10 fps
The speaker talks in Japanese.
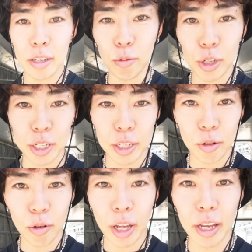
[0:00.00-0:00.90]
い
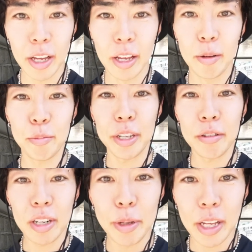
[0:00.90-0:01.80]
白俺
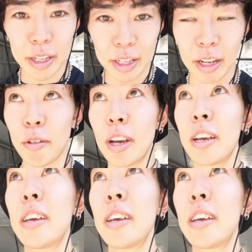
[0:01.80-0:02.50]
プリクラみたいになってないこれ